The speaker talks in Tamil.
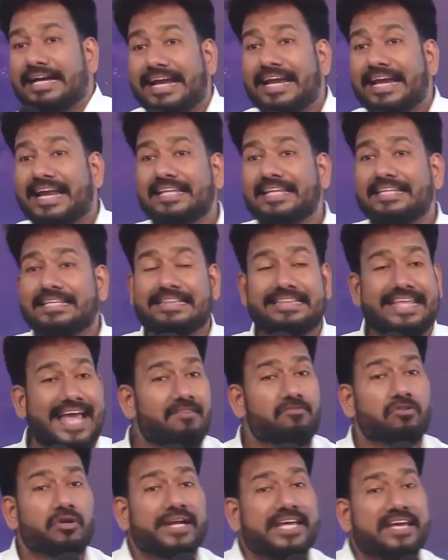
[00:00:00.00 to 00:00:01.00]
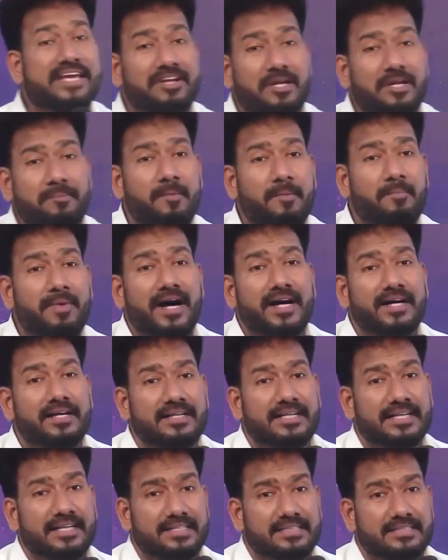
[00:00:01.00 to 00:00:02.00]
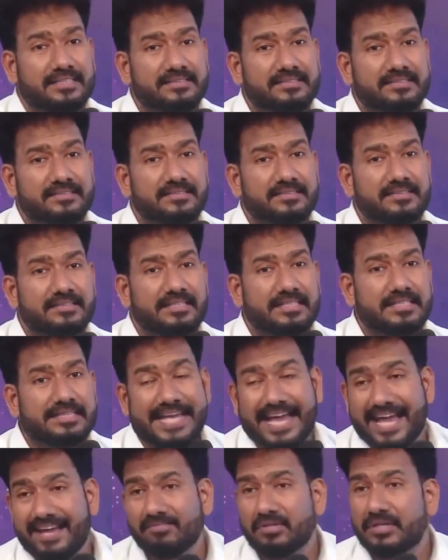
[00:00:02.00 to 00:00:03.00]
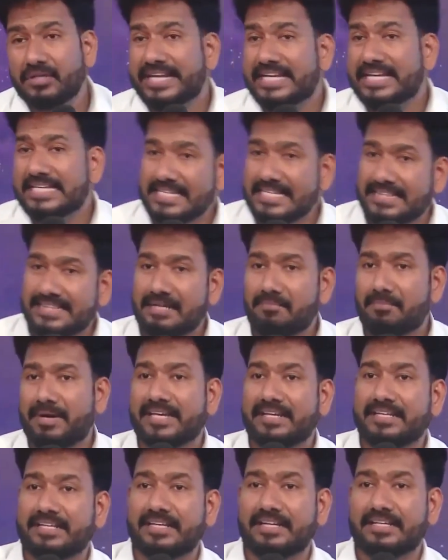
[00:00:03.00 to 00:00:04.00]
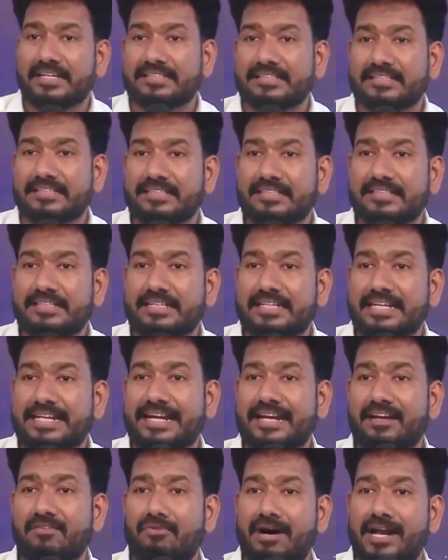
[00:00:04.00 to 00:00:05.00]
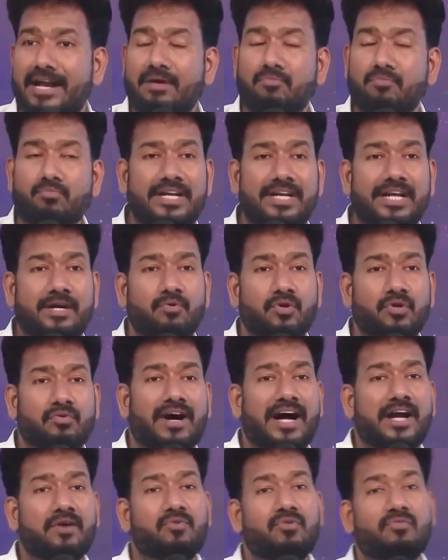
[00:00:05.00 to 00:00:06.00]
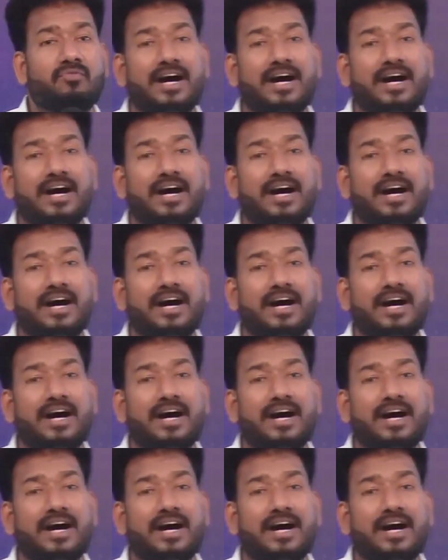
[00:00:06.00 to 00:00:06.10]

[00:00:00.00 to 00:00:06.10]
ஏன்னா அது தேவனுடைய விருப்பமாக இருக்கிறது தேவனுடைய சித்தமா இருக்கிறது நீங்கள் வளமுள்ள ஒரு வாழ்வு